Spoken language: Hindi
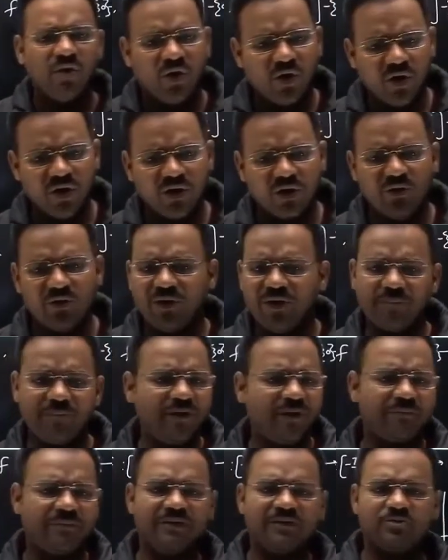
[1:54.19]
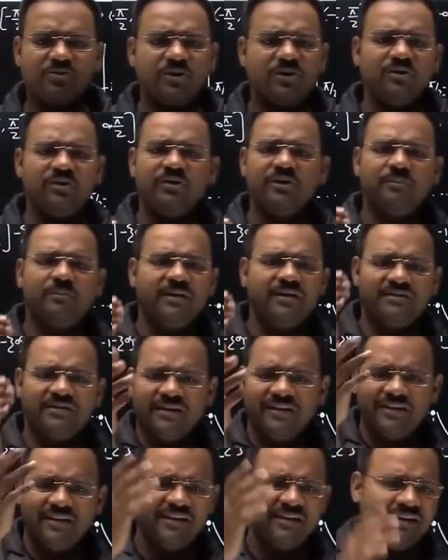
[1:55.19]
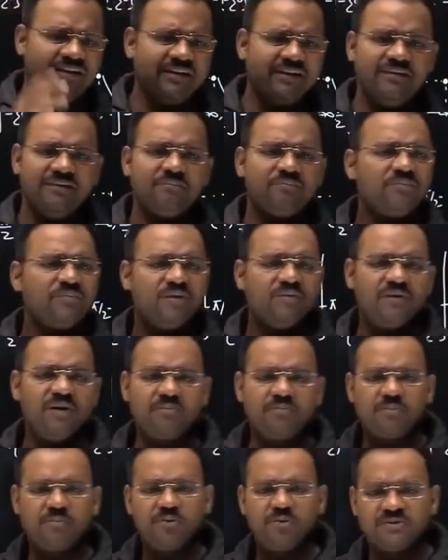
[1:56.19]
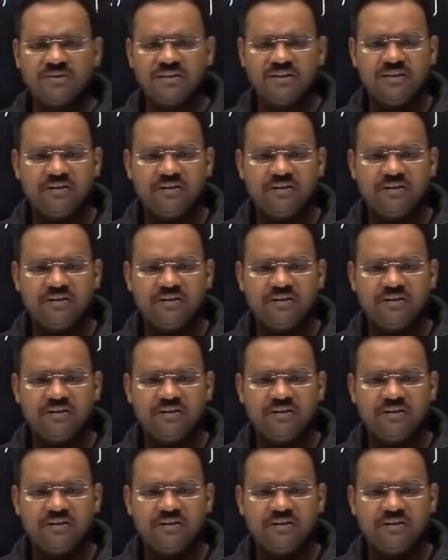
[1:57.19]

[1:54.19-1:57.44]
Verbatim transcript: और लोग अपनी अपनी छोटी छोटी परेशानियां लेके वहां पे पहुंचते थे